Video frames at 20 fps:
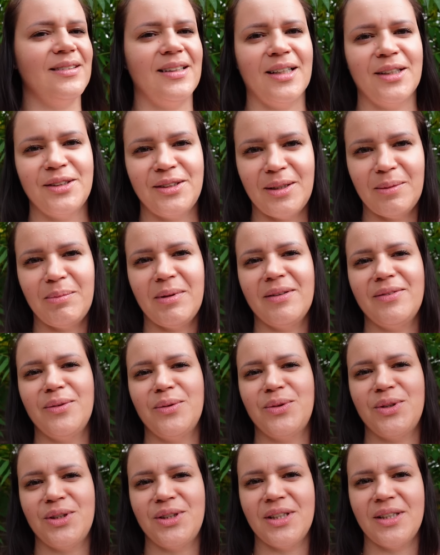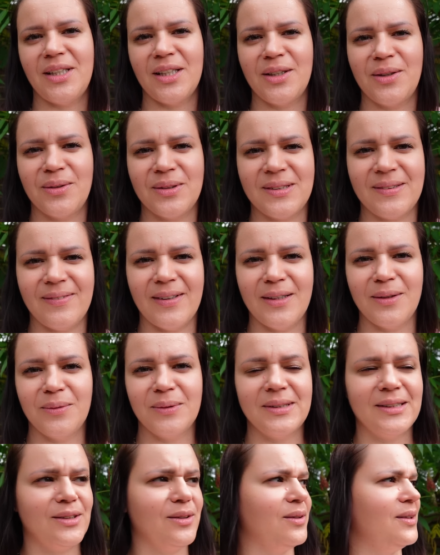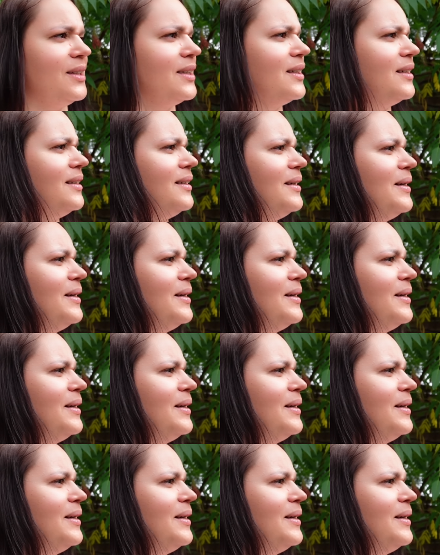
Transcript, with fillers: Tak się bawił, że dziadek rozwalił stolik.